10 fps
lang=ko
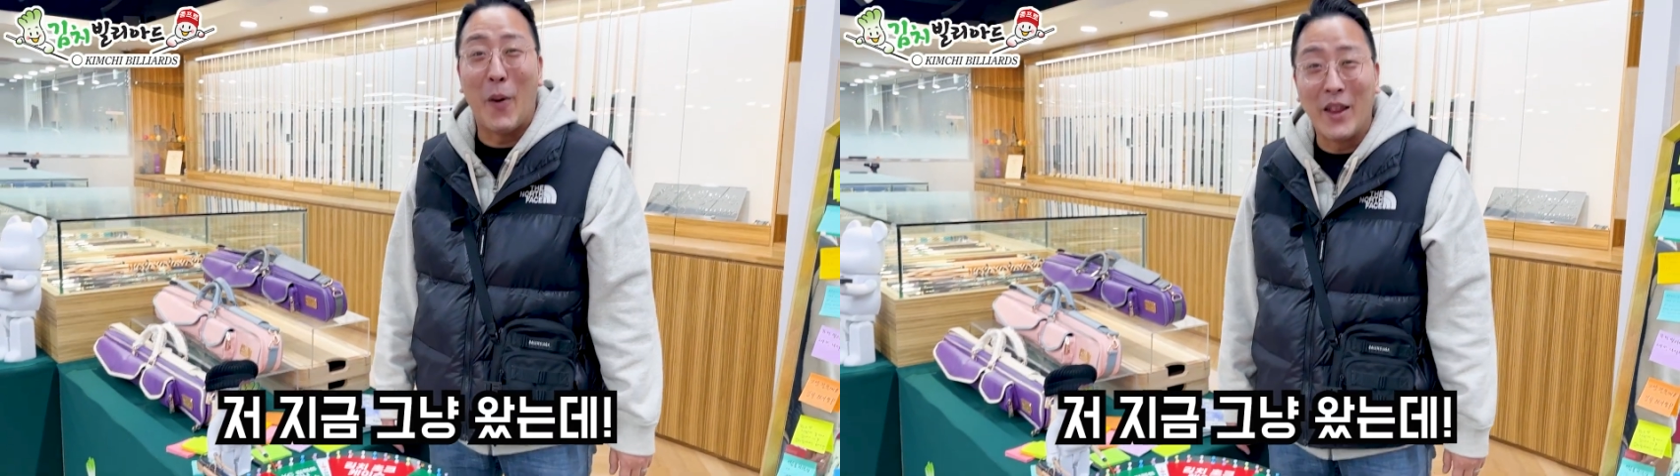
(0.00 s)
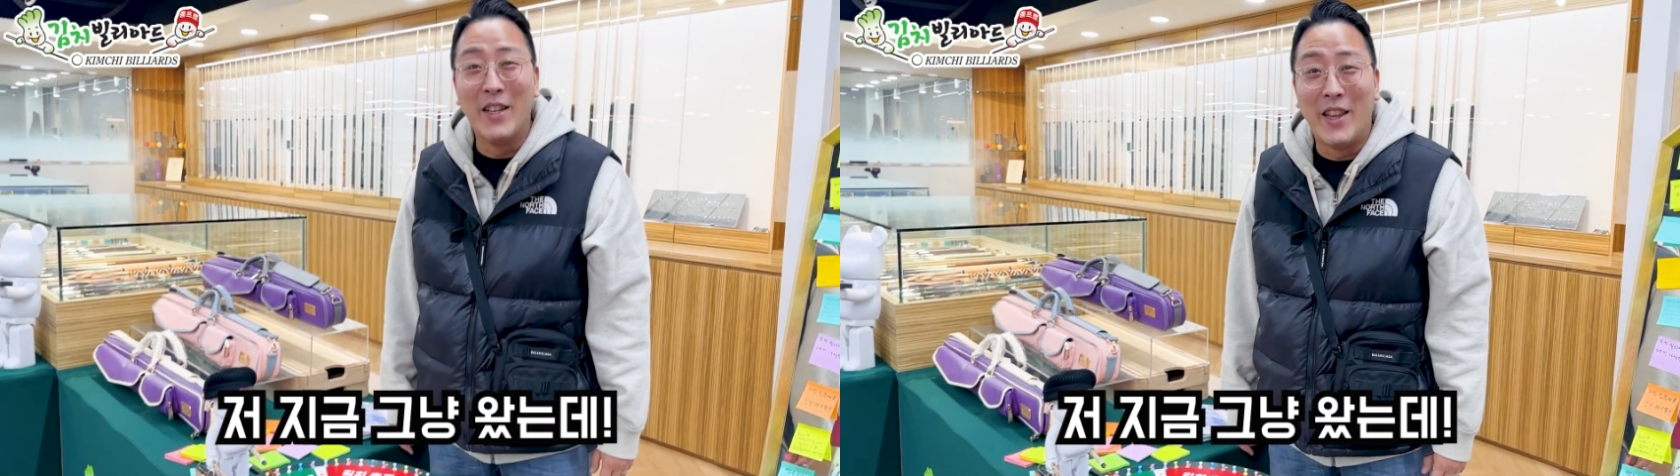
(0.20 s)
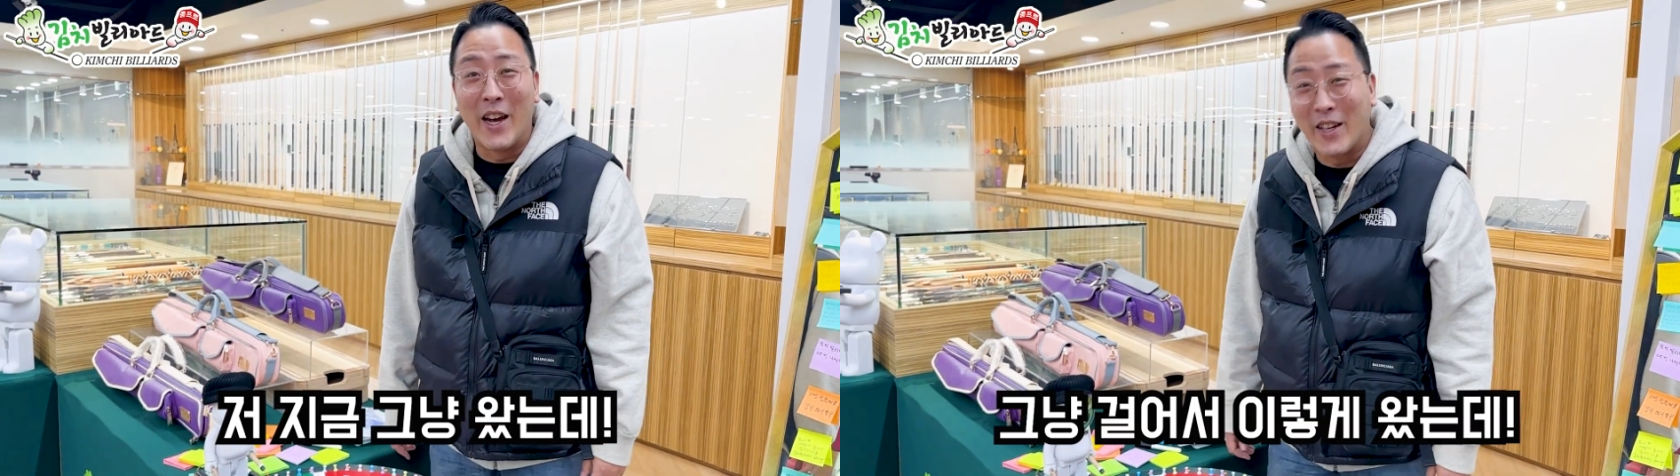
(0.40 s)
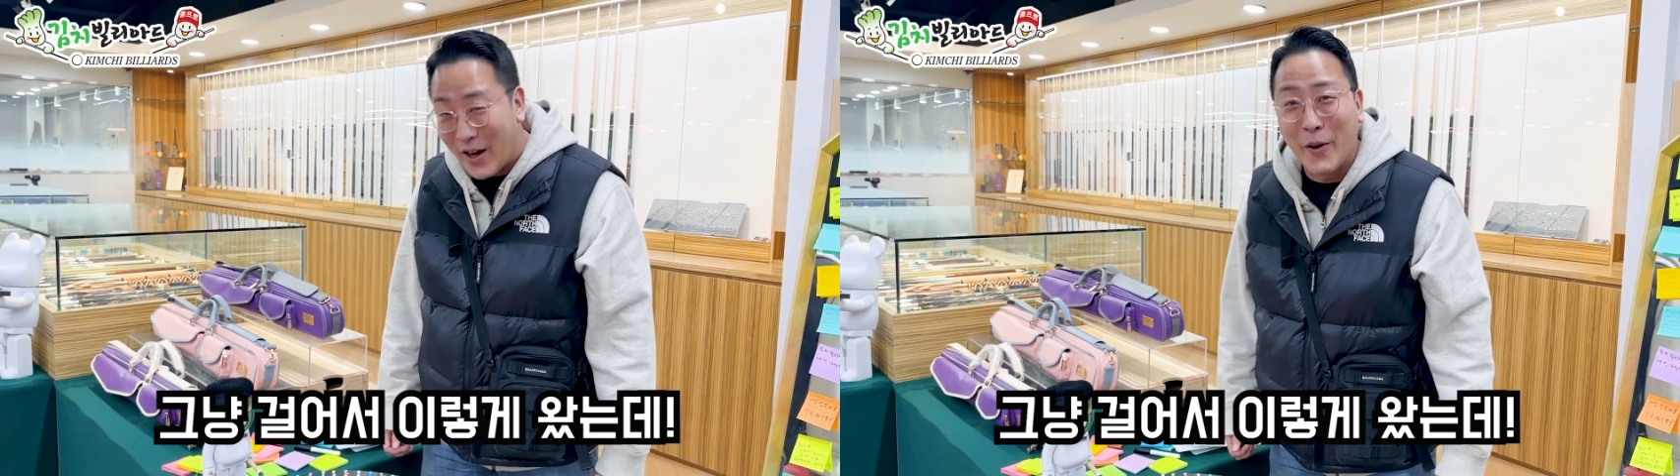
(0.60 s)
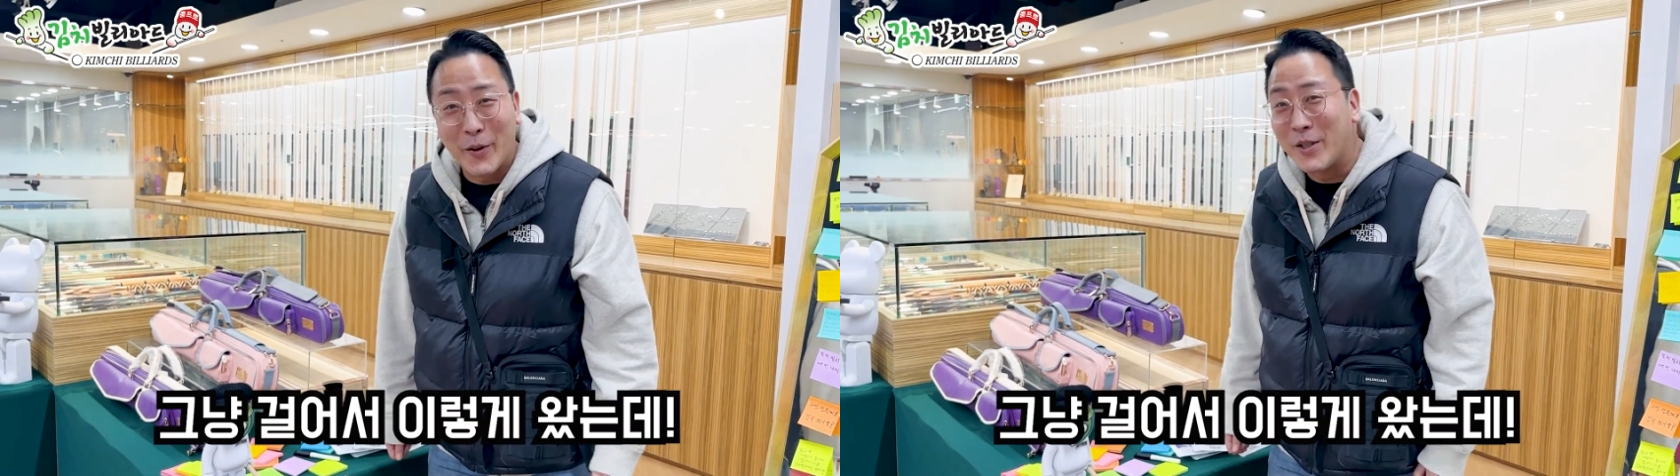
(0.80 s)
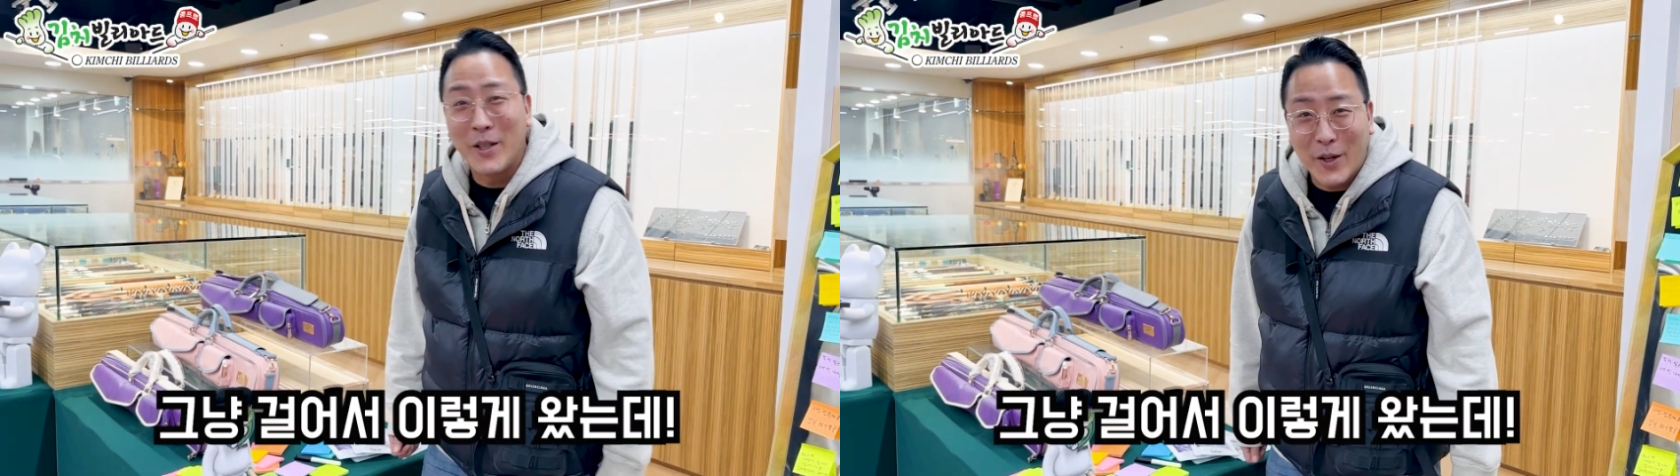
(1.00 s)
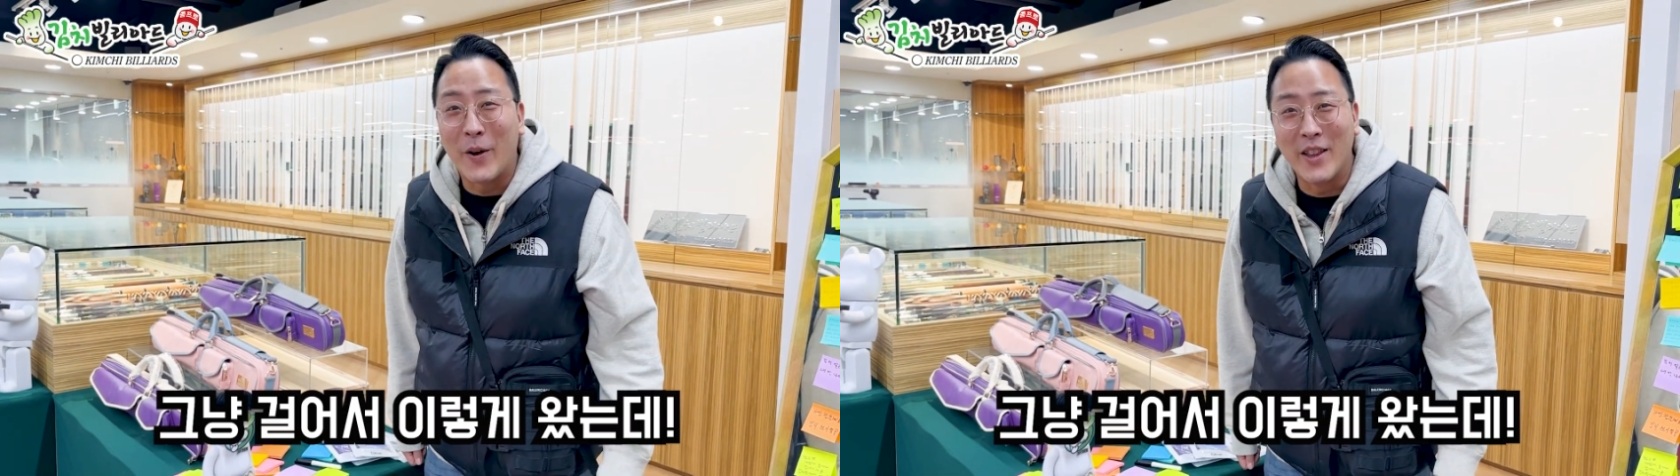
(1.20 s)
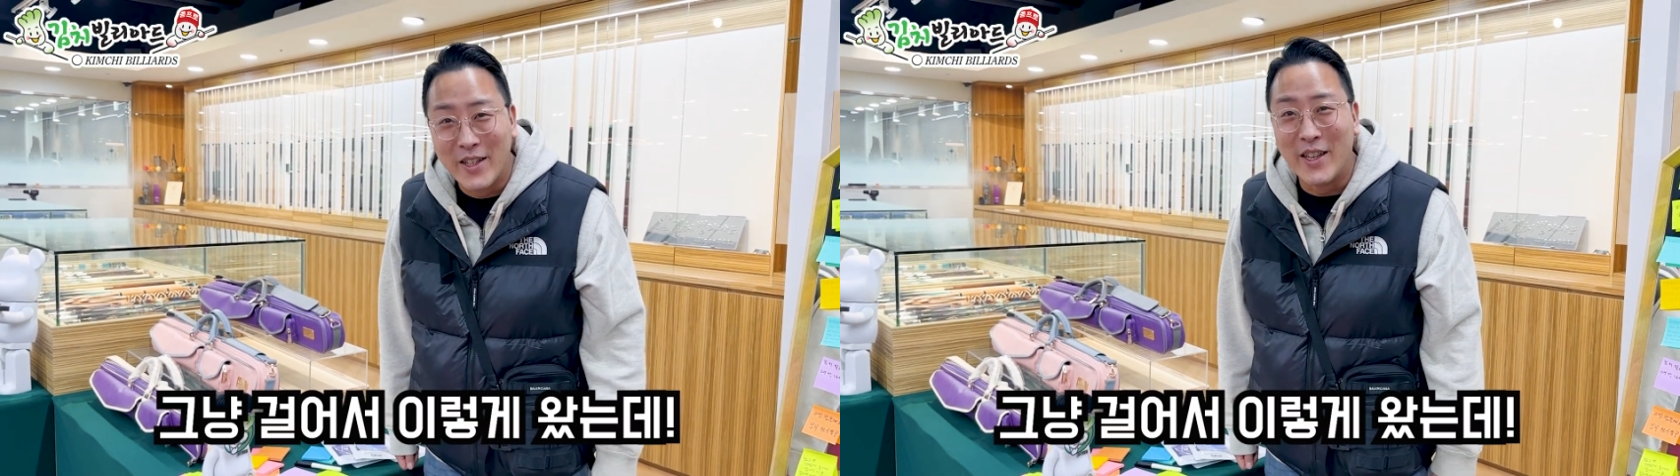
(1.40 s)
왔는데 그냥 걸어서 이렇게
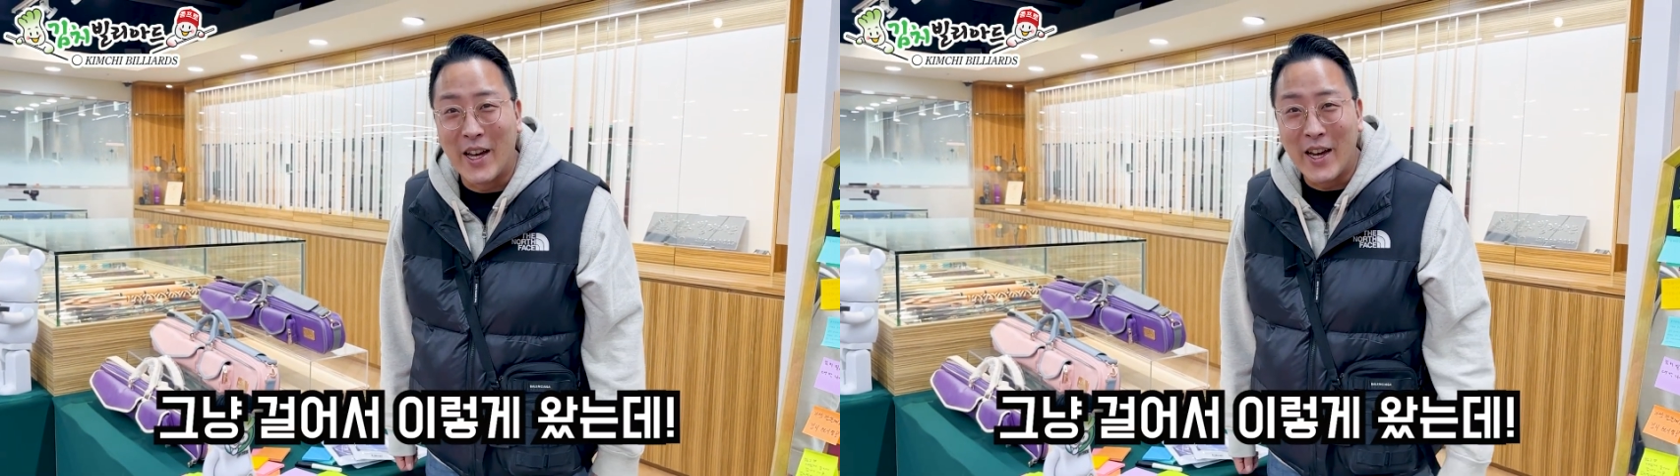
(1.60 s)
왔는데